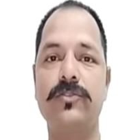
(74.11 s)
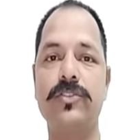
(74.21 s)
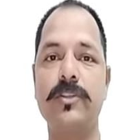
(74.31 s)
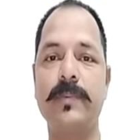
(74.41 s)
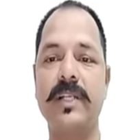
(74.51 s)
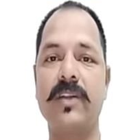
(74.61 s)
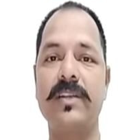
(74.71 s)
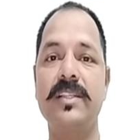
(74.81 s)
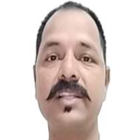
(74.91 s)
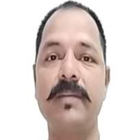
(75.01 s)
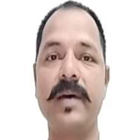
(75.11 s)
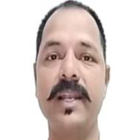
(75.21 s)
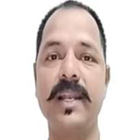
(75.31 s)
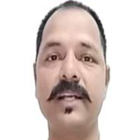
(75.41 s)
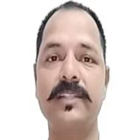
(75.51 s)
దృష్టి పెట్టారు ఇందిరమ్మ
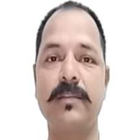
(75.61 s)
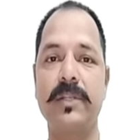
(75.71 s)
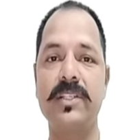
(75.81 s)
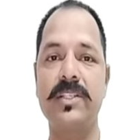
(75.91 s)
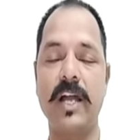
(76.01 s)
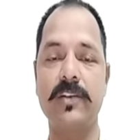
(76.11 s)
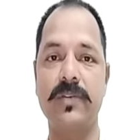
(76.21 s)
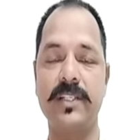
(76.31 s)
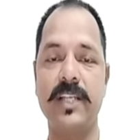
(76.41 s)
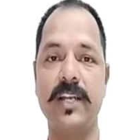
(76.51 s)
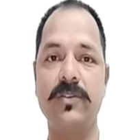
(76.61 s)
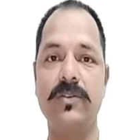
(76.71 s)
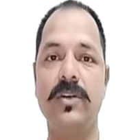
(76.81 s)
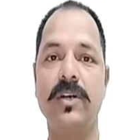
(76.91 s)
ఇళ్లకు సంబంధించి నాలుగు డిజైన్లు